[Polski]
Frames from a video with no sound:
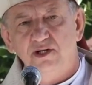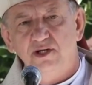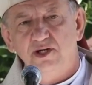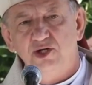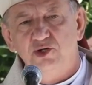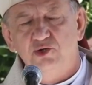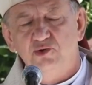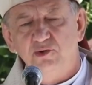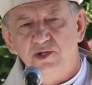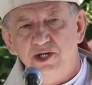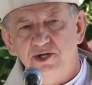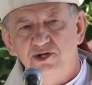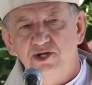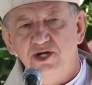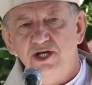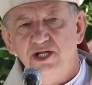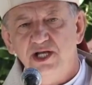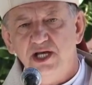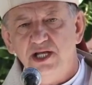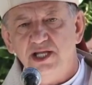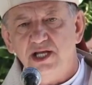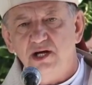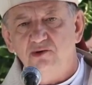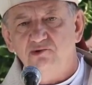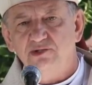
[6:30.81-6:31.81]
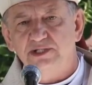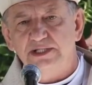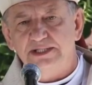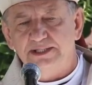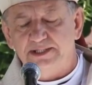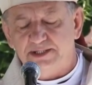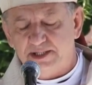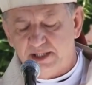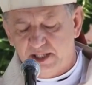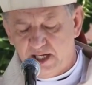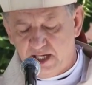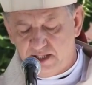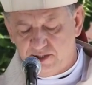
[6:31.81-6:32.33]
który się nie dał
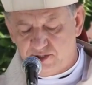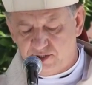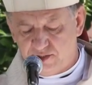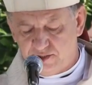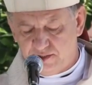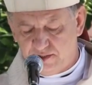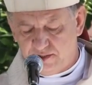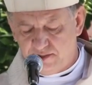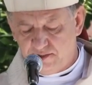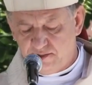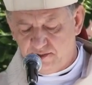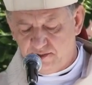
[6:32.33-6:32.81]
zastraszyć.